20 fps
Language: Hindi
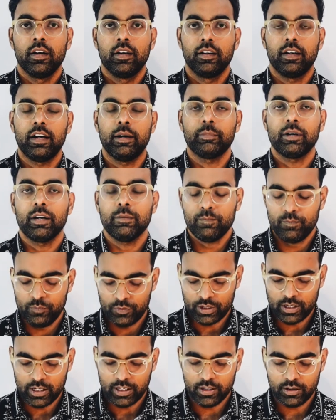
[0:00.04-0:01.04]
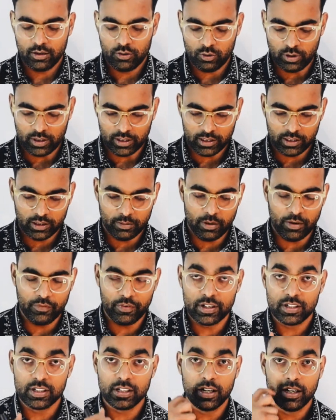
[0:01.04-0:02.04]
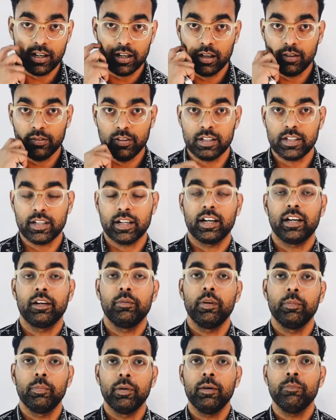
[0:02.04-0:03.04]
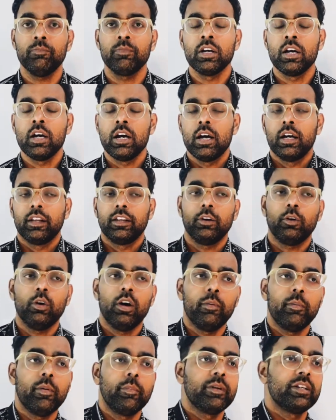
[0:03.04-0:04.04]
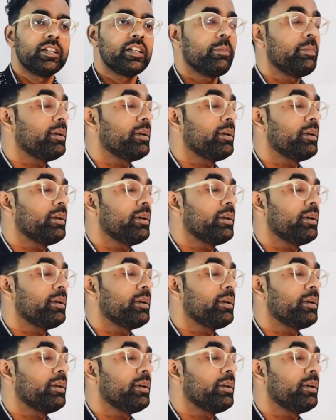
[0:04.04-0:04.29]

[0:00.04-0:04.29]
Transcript: राम राम जय हिंद स्वागत एक बार फिर से हिंद डिफेंस अकेडमी पे देखो हम हमेशा